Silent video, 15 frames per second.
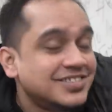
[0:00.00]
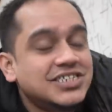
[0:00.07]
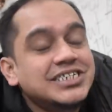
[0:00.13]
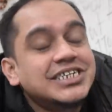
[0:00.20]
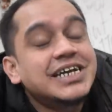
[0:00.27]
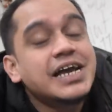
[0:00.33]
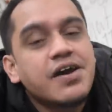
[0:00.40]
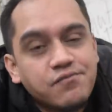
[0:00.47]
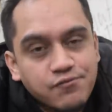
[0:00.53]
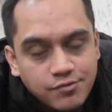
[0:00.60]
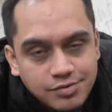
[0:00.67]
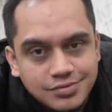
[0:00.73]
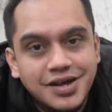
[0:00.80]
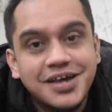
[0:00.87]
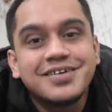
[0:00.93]
जी एफ
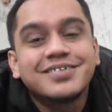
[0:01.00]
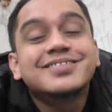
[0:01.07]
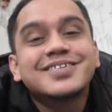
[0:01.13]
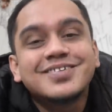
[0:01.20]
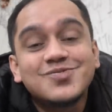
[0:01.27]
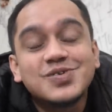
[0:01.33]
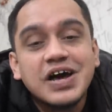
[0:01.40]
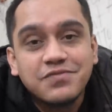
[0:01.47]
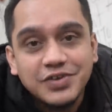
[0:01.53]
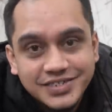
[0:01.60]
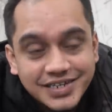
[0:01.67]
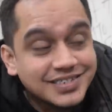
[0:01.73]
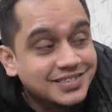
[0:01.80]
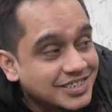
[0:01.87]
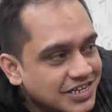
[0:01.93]
नूरा
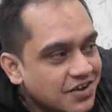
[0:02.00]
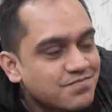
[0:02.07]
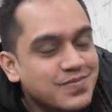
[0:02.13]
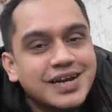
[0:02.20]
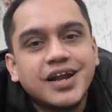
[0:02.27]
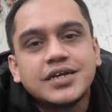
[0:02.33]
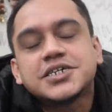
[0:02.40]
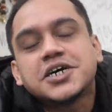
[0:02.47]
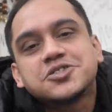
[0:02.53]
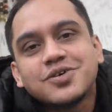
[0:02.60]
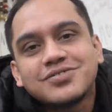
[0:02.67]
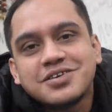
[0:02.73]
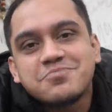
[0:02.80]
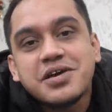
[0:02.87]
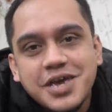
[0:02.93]
फतेह जी एफ बनना चाहते हो
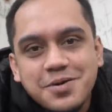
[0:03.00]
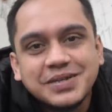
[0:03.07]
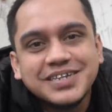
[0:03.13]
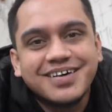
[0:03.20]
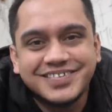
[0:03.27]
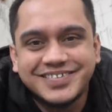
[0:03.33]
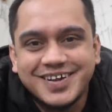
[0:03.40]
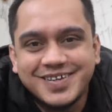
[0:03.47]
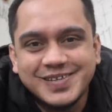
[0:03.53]
उसकी मैं ये बताना चाहता